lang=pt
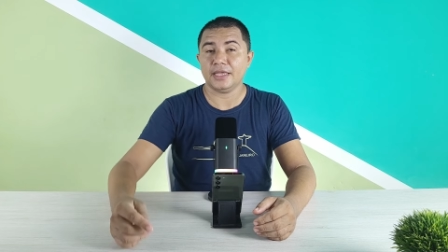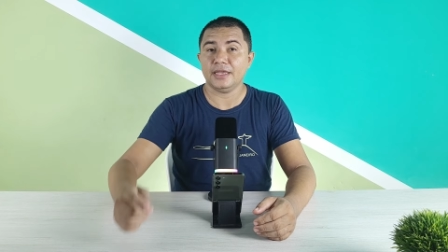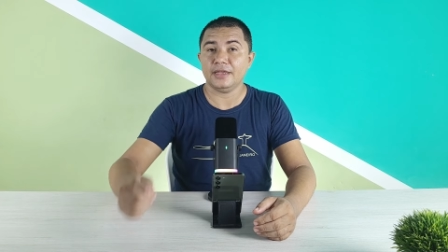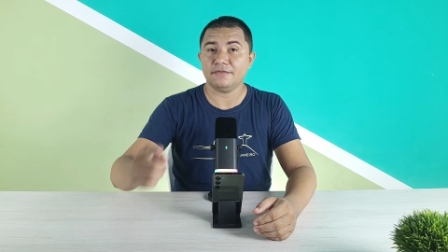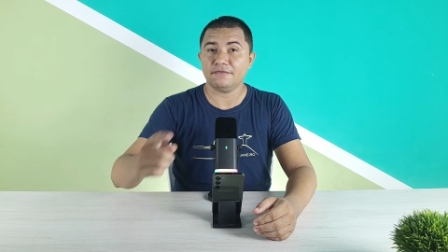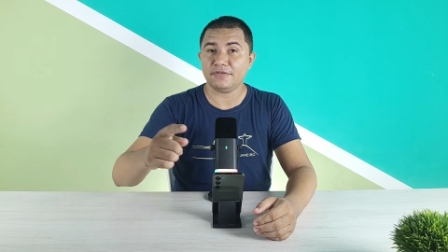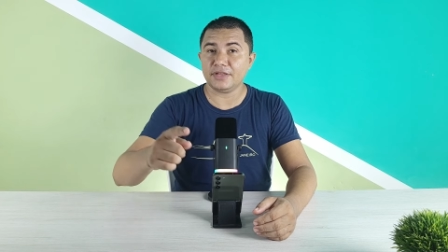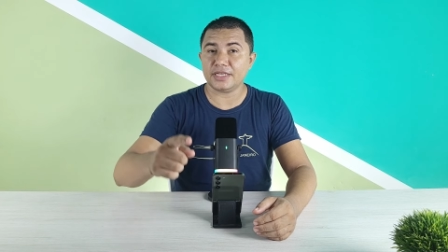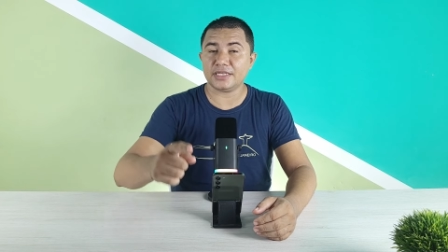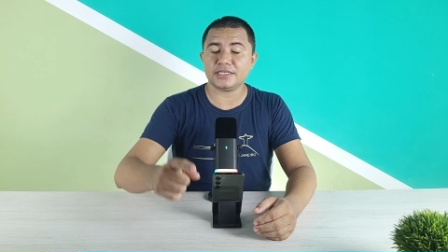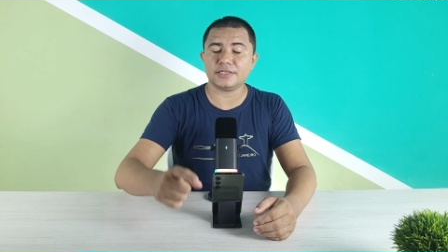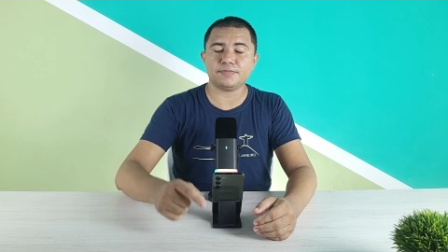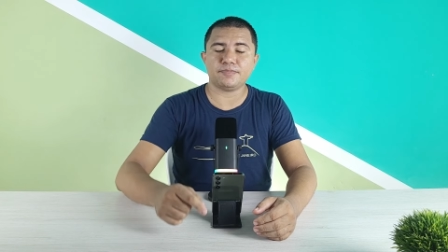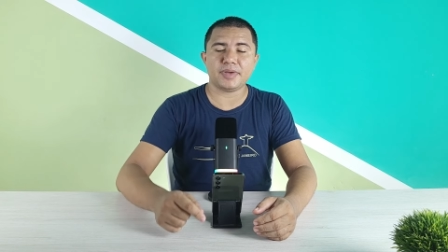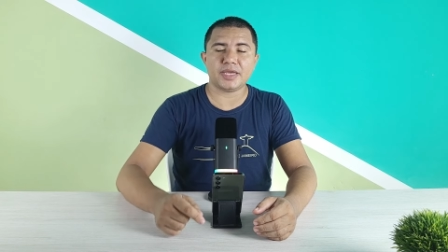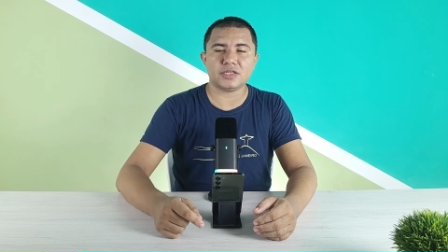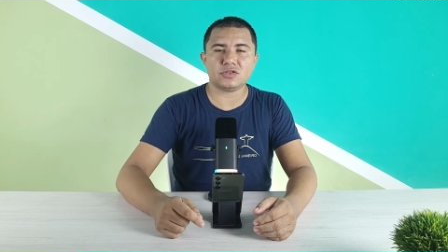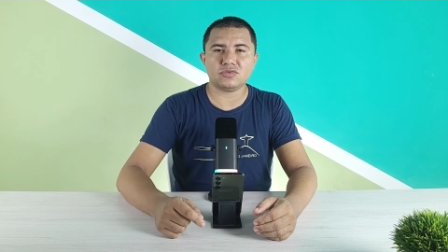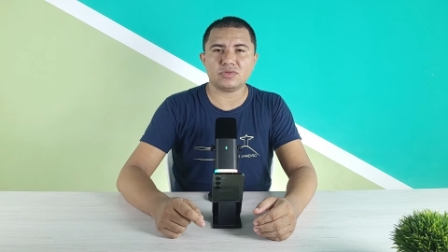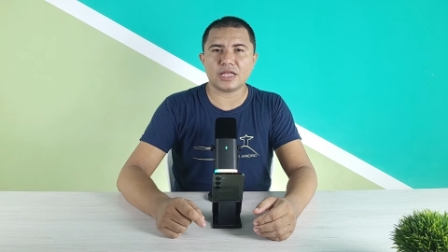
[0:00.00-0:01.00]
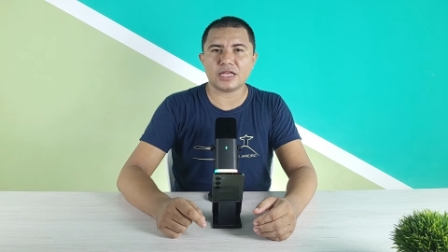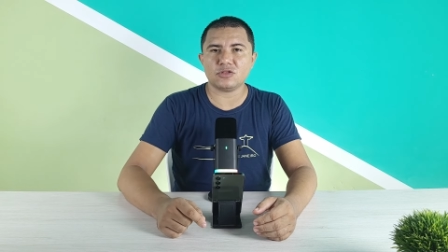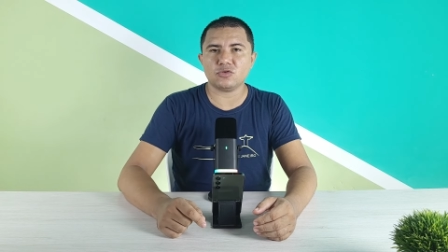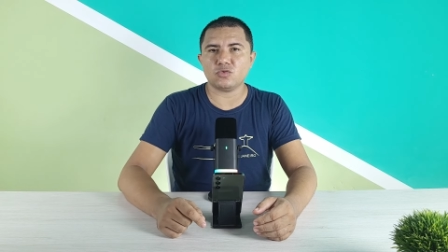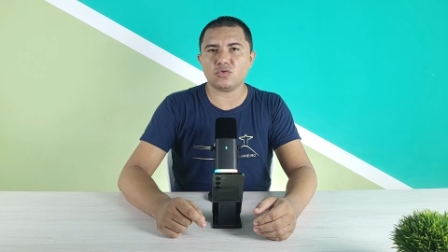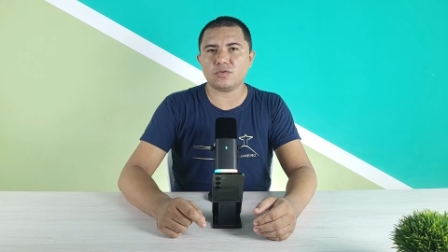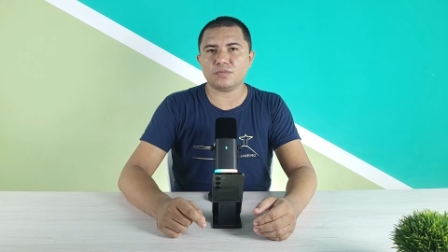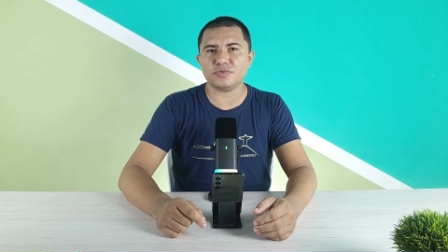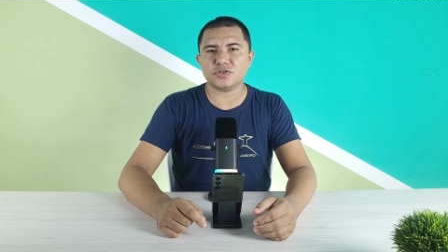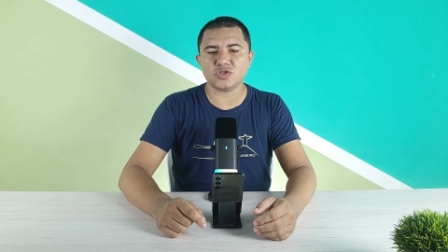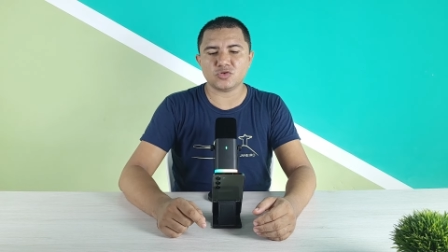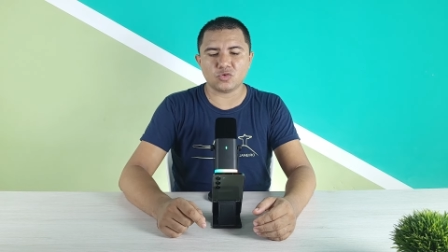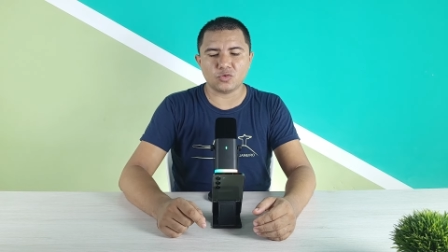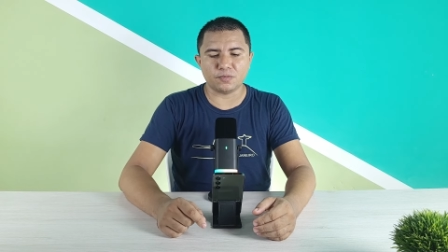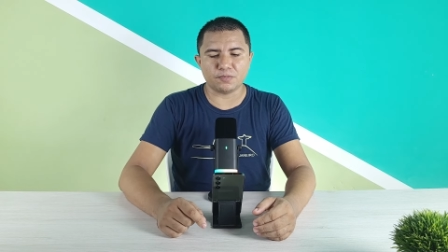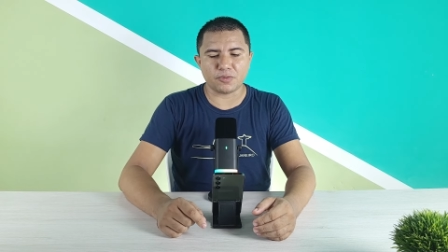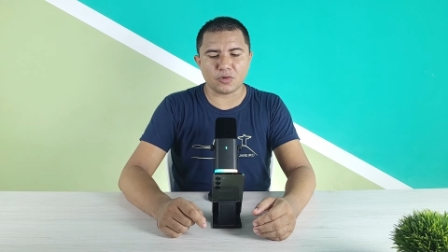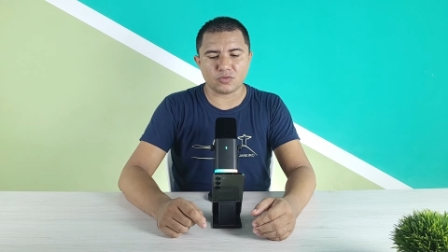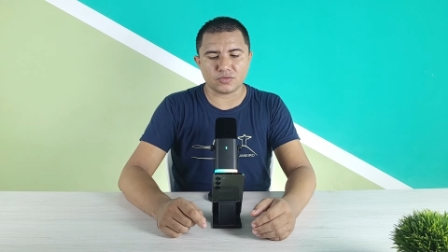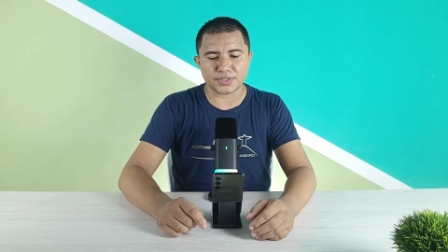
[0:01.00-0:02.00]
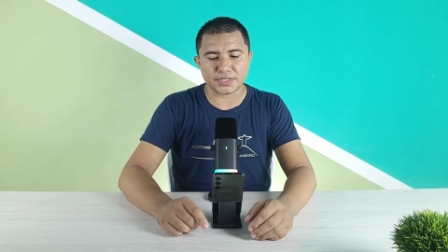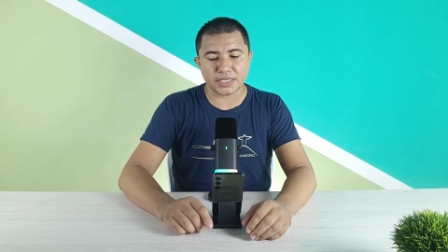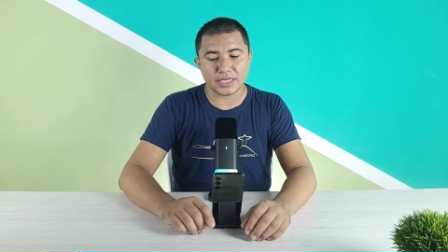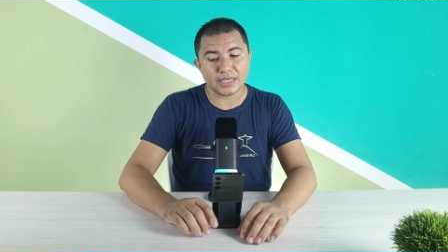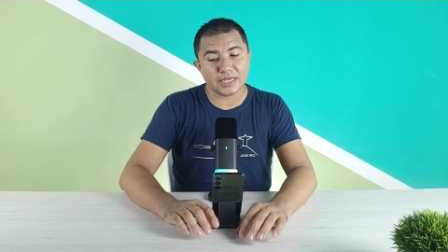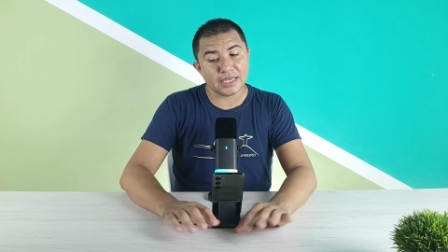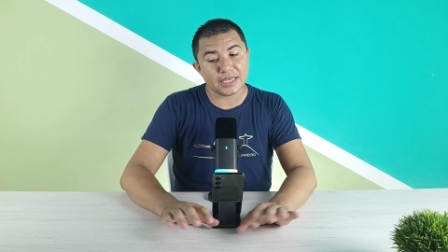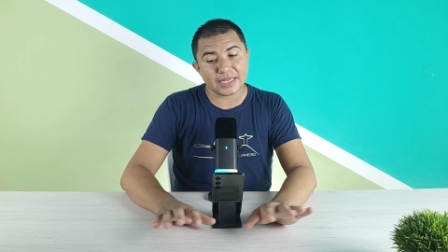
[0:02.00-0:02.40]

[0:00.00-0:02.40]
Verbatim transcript: Fique esperto lá no grupo de cupons.